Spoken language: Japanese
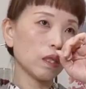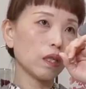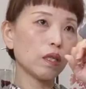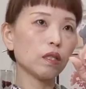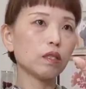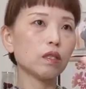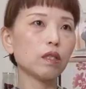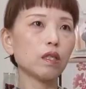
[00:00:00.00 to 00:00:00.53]

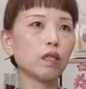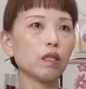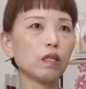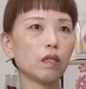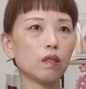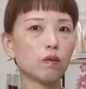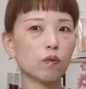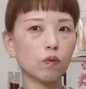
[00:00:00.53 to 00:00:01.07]
平
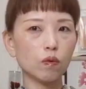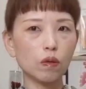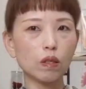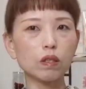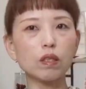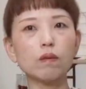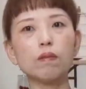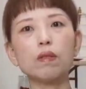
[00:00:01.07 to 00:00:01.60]
成の
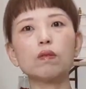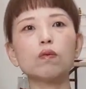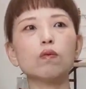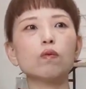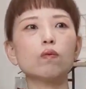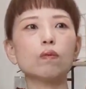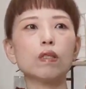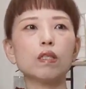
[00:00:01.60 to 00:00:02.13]
頭の
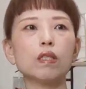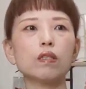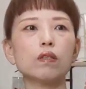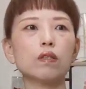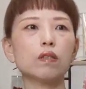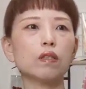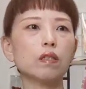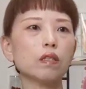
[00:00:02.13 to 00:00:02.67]
方まで
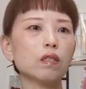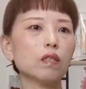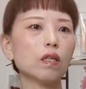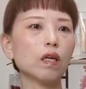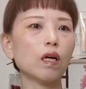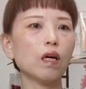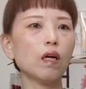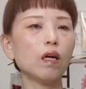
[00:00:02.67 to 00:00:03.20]
続い
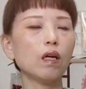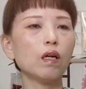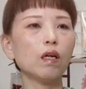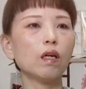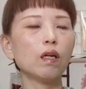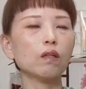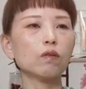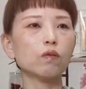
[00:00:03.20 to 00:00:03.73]
た
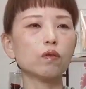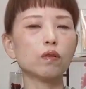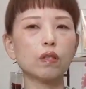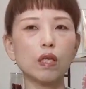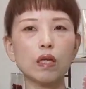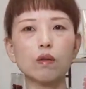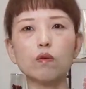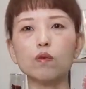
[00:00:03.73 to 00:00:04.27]
あの
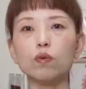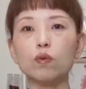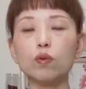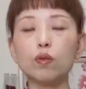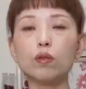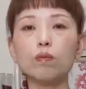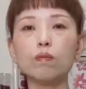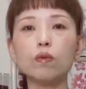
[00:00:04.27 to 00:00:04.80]
最後の
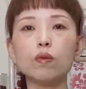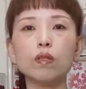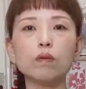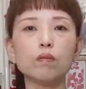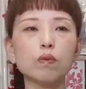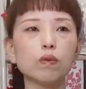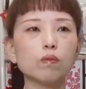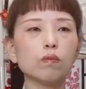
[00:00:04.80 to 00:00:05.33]
紬
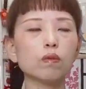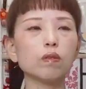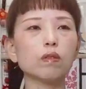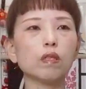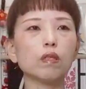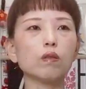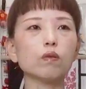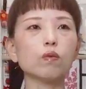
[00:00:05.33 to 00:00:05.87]
ブームっ
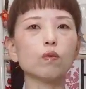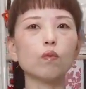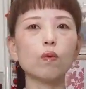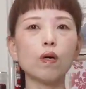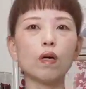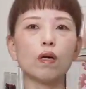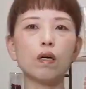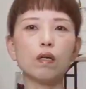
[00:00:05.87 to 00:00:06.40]
ていうの
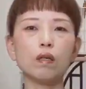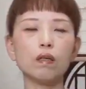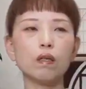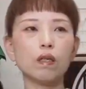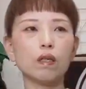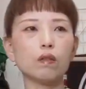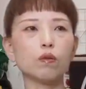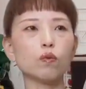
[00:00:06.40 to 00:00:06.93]
は、
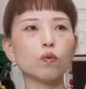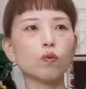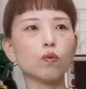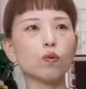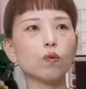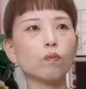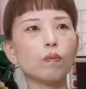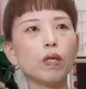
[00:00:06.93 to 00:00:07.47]
えー
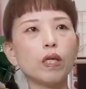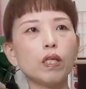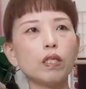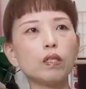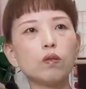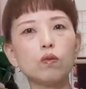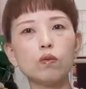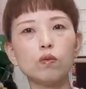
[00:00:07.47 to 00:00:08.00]
と、嫁
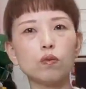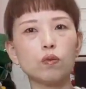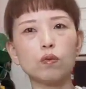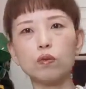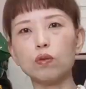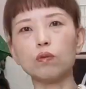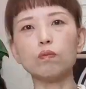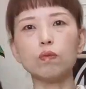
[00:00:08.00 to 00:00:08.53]
入り道具
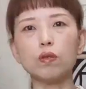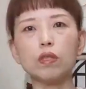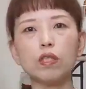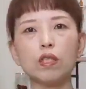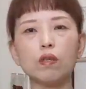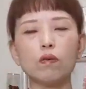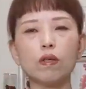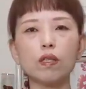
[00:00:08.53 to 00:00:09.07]
の紬
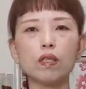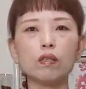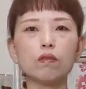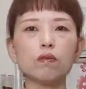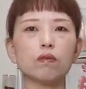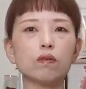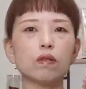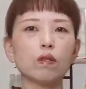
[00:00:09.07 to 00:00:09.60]
ではな
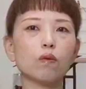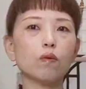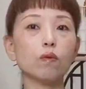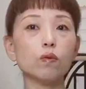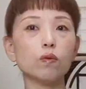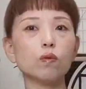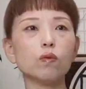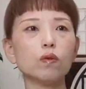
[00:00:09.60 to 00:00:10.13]
くって
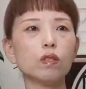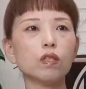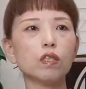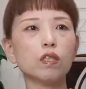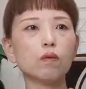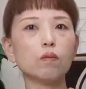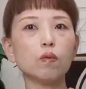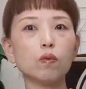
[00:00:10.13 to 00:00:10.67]
本当に
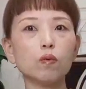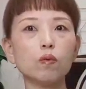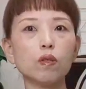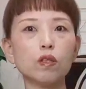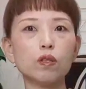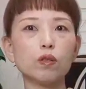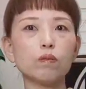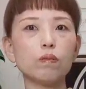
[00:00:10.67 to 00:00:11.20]
着物
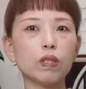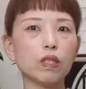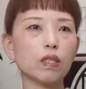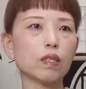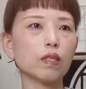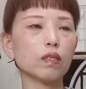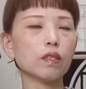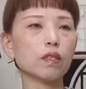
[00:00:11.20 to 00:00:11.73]
が趣味
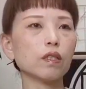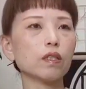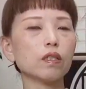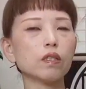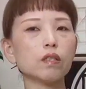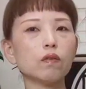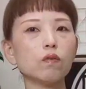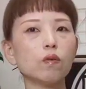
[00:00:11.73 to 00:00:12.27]
な方た
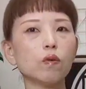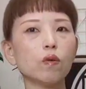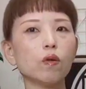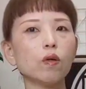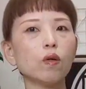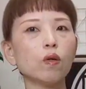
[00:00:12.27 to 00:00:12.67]
ちの、